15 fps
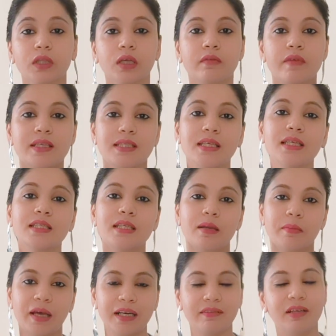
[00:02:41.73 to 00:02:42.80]
वैसे ये
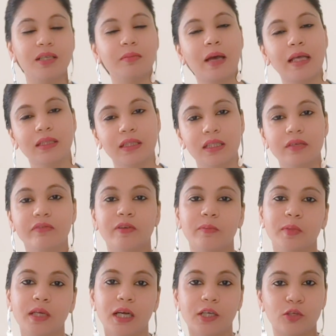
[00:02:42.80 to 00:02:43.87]
शर्माने वाली बात नहीं है फिर
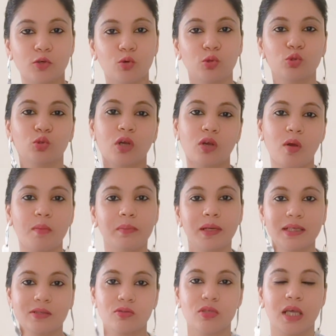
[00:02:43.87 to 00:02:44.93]
भी लड़कियों को थोड़ा
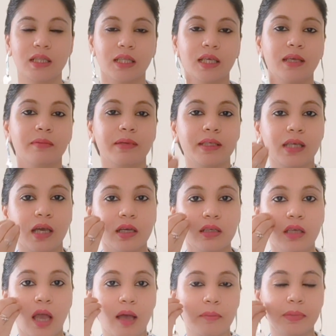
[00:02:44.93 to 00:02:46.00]
कॉम्प्लेक्स हो जाता है कि भैया
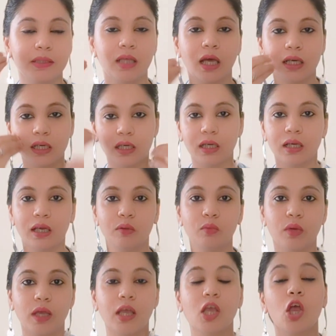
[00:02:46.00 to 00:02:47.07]
यहाँ पे दाने लगे
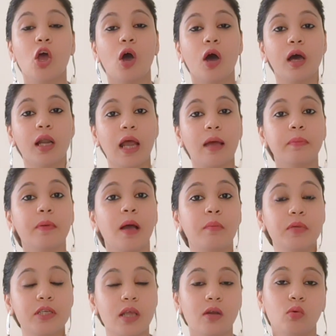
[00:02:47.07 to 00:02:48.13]
हुए हैं और आप
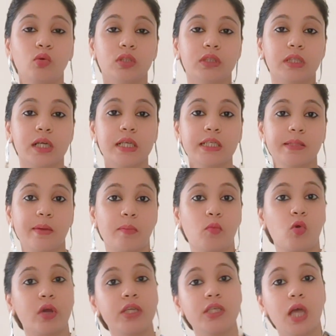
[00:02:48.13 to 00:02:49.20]
हमेशा नोटिस करना जब
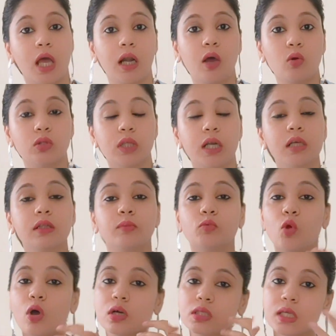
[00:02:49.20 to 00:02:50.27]
आपको कहीं जाना होता है ना तब
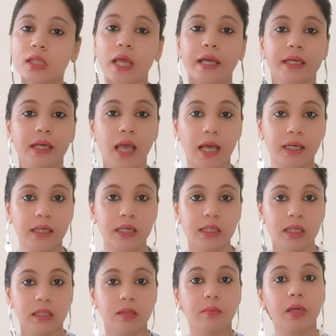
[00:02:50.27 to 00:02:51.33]
तो और ज्यादा एक्ने आने लग
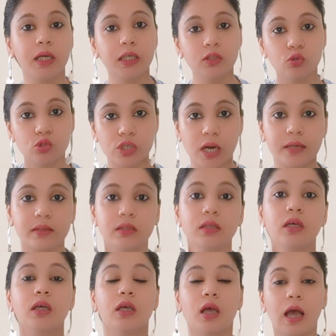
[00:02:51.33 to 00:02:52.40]
जाते हैं भले ही दो चार दिन
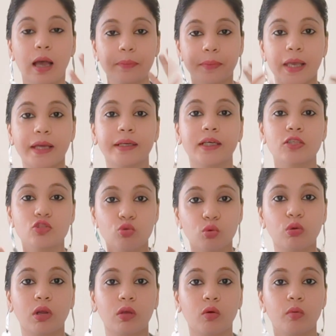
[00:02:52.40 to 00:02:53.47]
आपके एक्ने
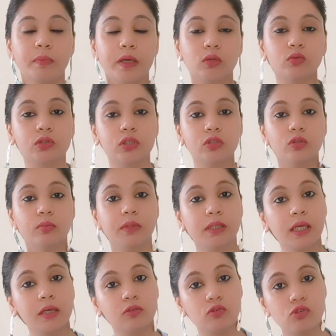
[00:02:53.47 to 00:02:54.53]
सो रहे हो पर उस दिन तो
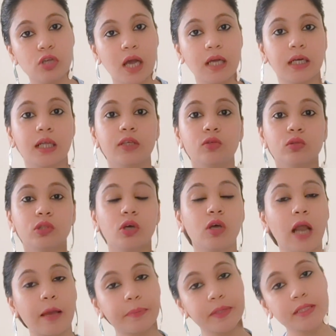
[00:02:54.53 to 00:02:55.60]
भैया इनको जागना ही होता है
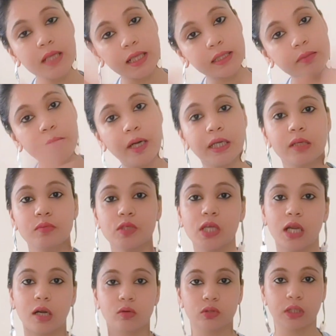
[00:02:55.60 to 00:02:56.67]
और आपके साथ ही पार्टी में
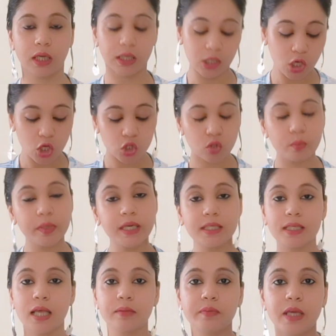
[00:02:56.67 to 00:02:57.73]
जाना होता है तो मेरे
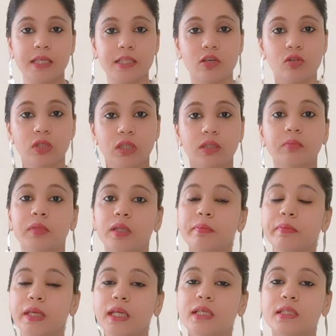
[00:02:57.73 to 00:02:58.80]
साथ भी ऐसा होता था
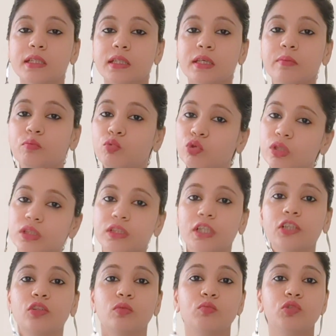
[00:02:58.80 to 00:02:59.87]
मतलब मेरे जितनी बुरी
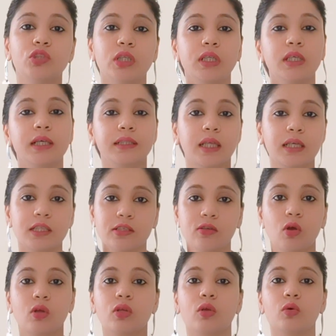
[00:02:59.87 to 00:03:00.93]
स्किन तो मुझे नहीं लगता किसी
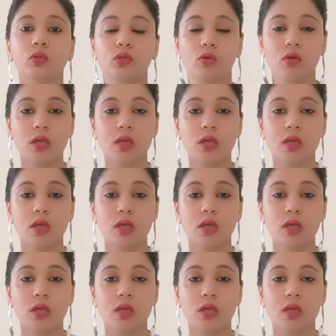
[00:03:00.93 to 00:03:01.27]
और की होती होगी